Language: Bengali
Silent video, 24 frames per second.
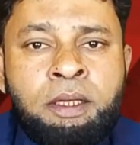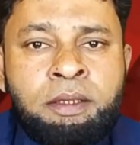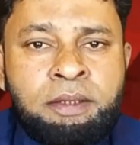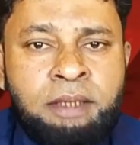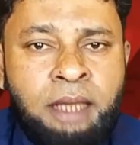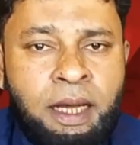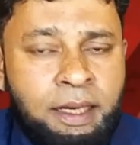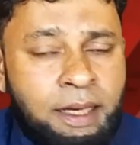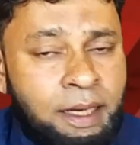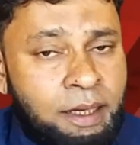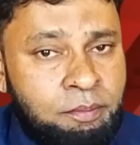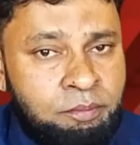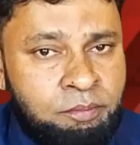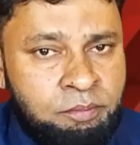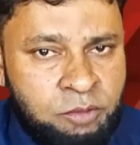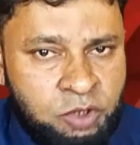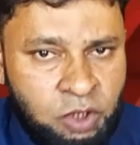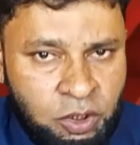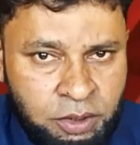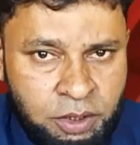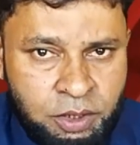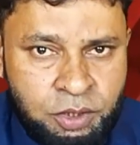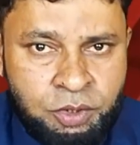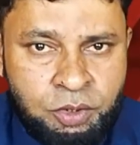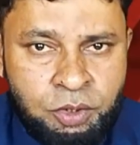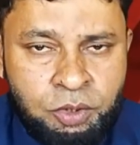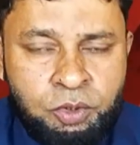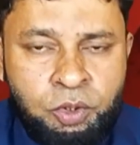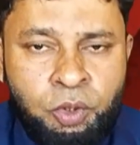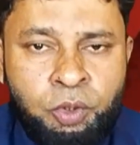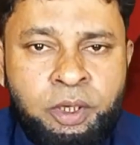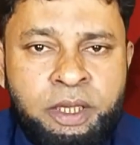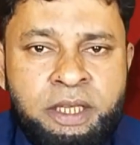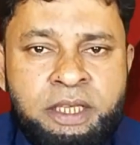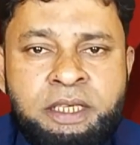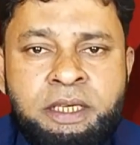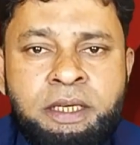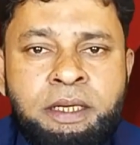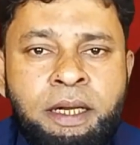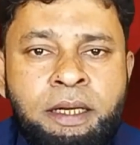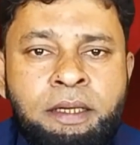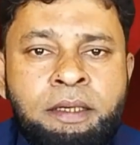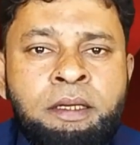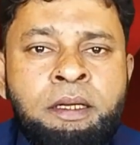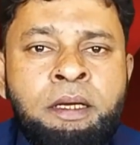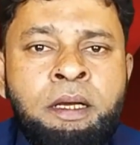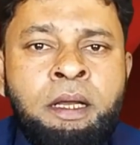তারা যথেষ্ট ধনী ছিলেন